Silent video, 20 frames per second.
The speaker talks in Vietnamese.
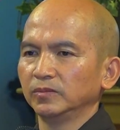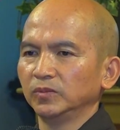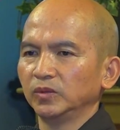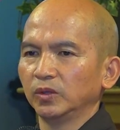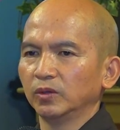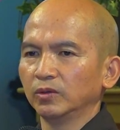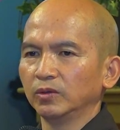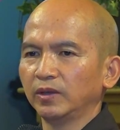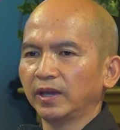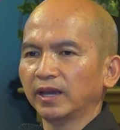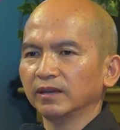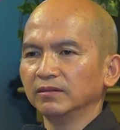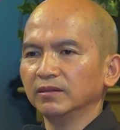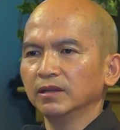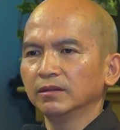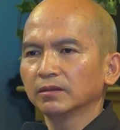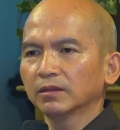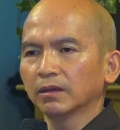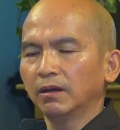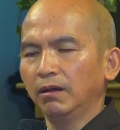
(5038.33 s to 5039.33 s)
Rồi Ngài
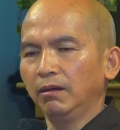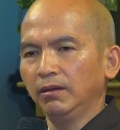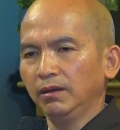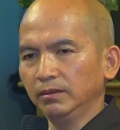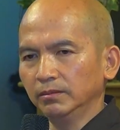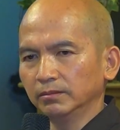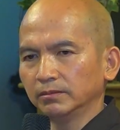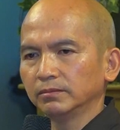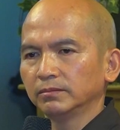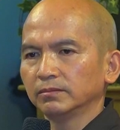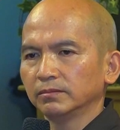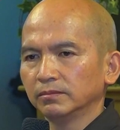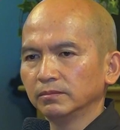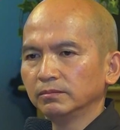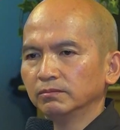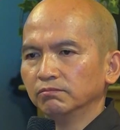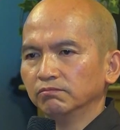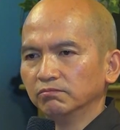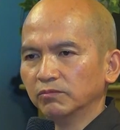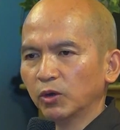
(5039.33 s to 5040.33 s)
đích thân
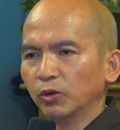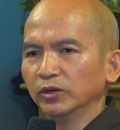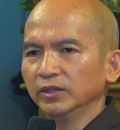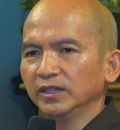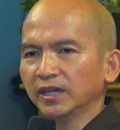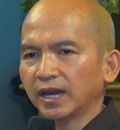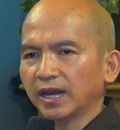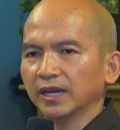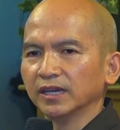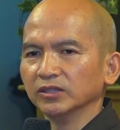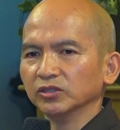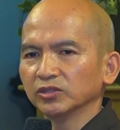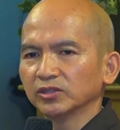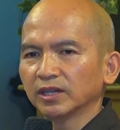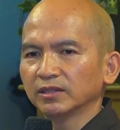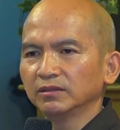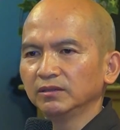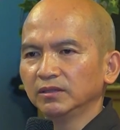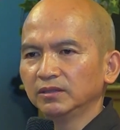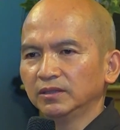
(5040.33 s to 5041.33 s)
mỗi ngày
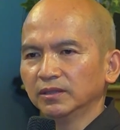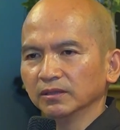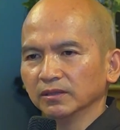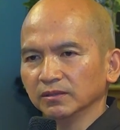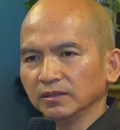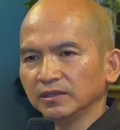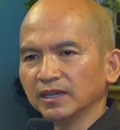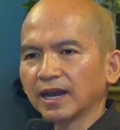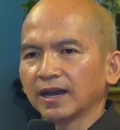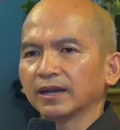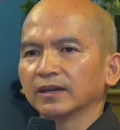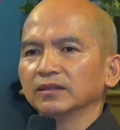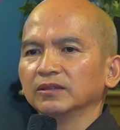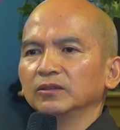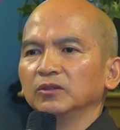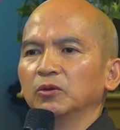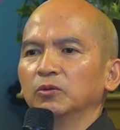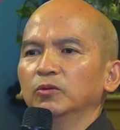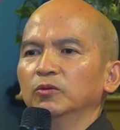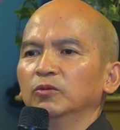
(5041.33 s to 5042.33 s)
xách nước giặt
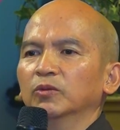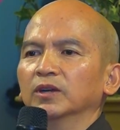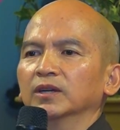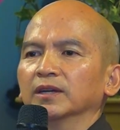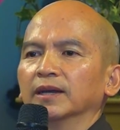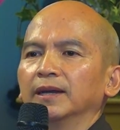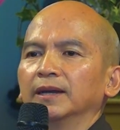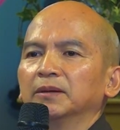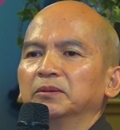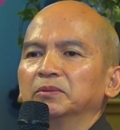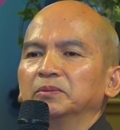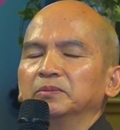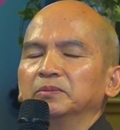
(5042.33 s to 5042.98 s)
giũ quần áo.